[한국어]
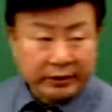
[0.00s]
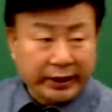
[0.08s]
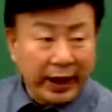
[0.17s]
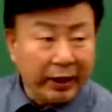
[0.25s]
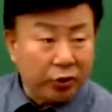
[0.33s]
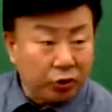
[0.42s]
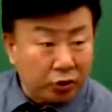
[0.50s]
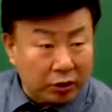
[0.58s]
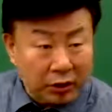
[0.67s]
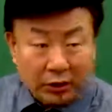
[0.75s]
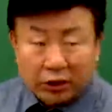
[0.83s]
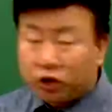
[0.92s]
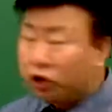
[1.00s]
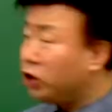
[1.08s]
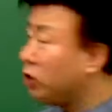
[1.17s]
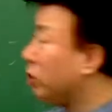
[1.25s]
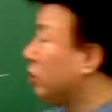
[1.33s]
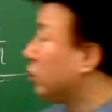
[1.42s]
세율은
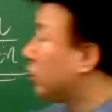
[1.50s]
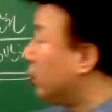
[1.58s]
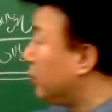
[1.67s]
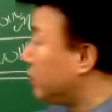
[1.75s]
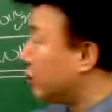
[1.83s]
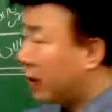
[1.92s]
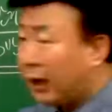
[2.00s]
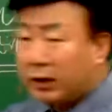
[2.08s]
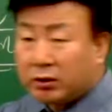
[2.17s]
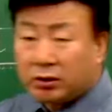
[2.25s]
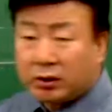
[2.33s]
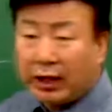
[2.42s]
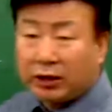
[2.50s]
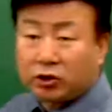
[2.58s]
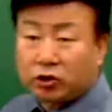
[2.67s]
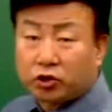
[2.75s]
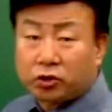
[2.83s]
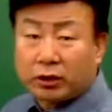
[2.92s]
취득 기분 가액을
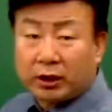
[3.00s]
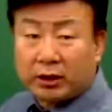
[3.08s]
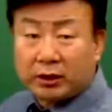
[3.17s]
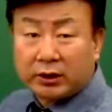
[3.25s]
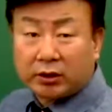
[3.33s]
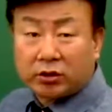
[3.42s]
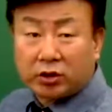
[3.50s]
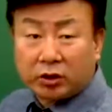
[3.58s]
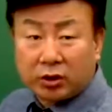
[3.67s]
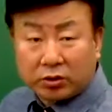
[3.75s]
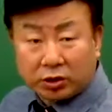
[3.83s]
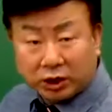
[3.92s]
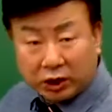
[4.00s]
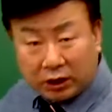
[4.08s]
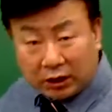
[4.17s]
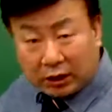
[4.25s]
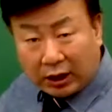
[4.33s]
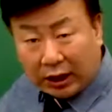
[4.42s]
가지고 주택에 대한 세율을 적용하는
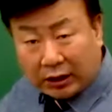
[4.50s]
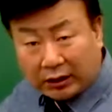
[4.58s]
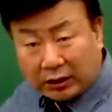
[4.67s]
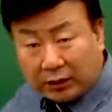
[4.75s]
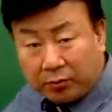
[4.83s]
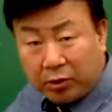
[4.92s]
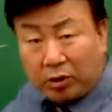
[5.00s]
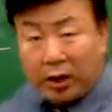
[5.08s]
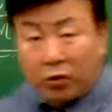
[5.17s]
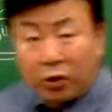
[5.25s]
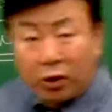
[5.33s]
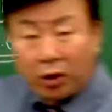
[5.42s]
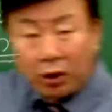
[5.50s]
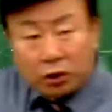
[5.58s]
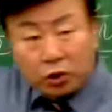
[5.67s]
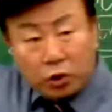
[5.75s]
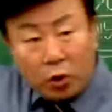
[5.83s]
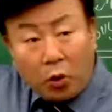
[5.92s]
것이 아니라 뭐 갖고
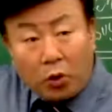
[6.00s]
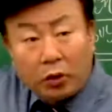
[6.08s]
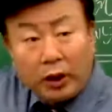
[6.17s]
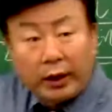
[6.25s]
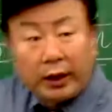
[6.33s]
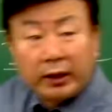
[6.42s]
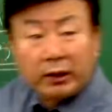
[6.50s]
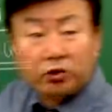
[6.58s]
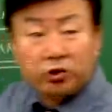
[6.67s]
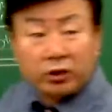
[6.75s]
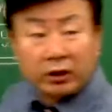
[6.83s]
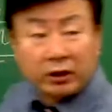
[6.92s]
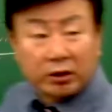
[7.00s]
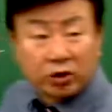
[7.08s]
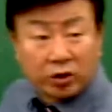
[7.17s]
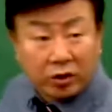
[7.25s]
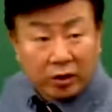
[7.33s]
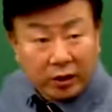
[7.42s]
총액에 대한 주택세를
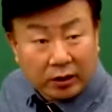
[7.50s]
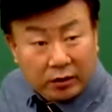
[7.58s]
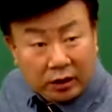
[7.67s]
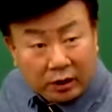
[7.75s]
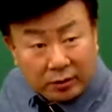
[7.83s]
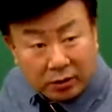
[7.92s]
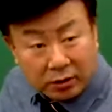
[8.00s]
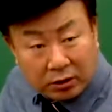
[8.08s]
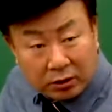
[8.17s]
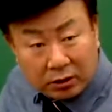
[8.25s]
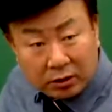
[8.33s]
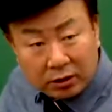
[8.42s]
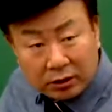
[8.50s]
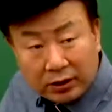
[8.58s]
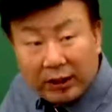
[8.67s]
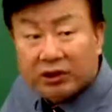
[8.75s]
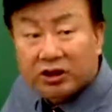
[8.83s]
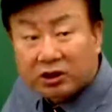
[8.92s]
적용하는가 여러분
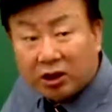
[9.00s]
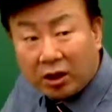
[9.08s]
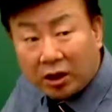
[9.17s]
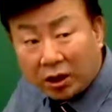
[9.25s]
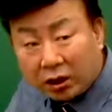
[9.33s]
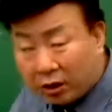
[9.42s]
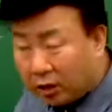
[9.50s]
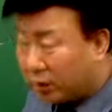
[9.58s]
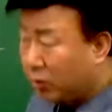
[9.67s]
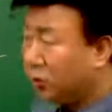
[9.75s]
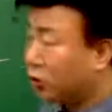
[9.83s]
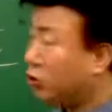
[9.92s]
이해하셨죠? 예, 네, 꼭